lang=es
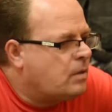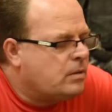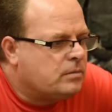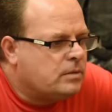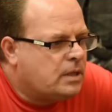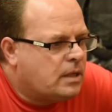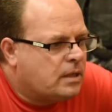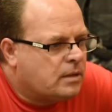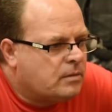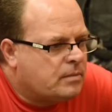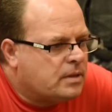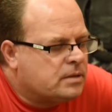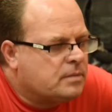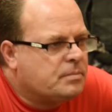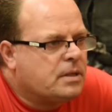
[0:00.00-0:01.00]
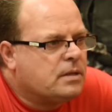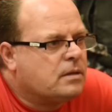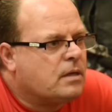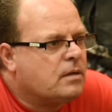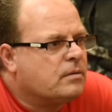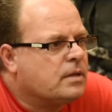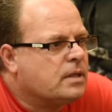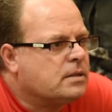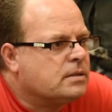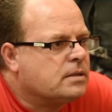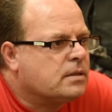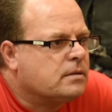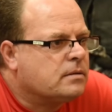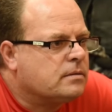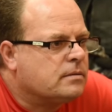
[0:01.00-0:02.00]
no hay un día que no me arrepienta lo que
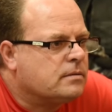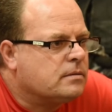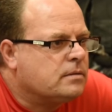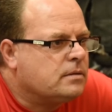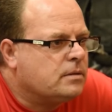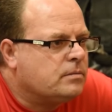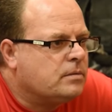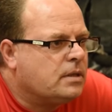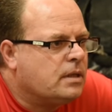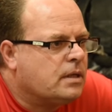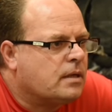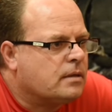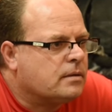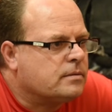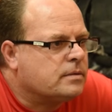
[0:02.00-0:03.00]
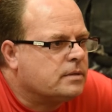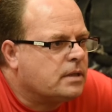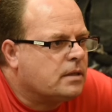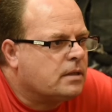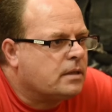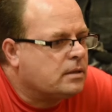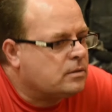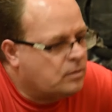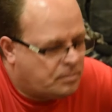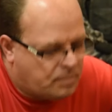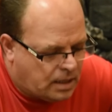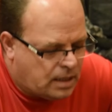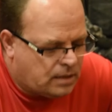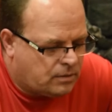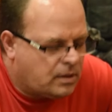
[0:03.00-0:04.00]
hice. Ni un día. O sea, estoy
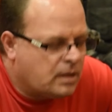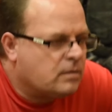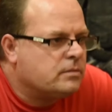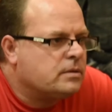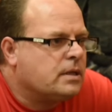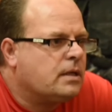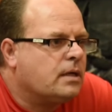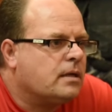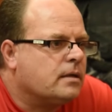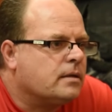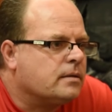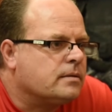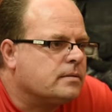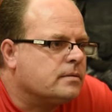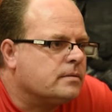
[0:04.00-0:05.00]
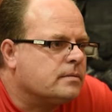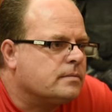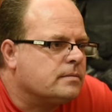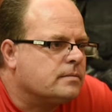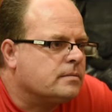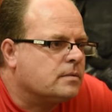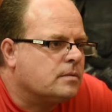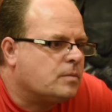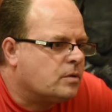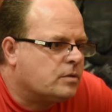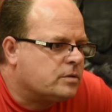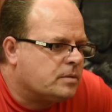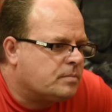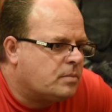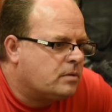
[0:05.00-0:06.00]
pagando la condena como
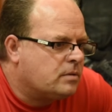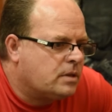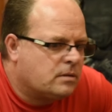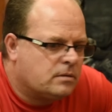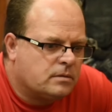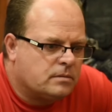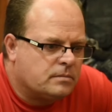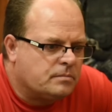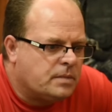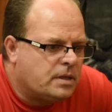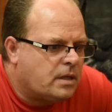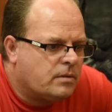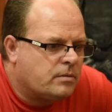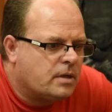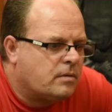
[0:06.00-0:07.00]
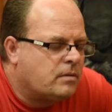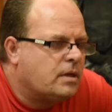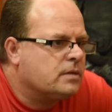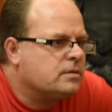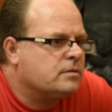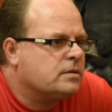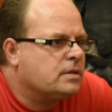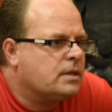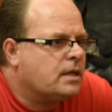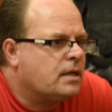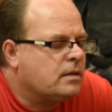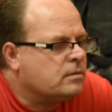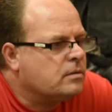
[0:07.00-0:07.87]
corresponde, pero mi deuda con la sociedad la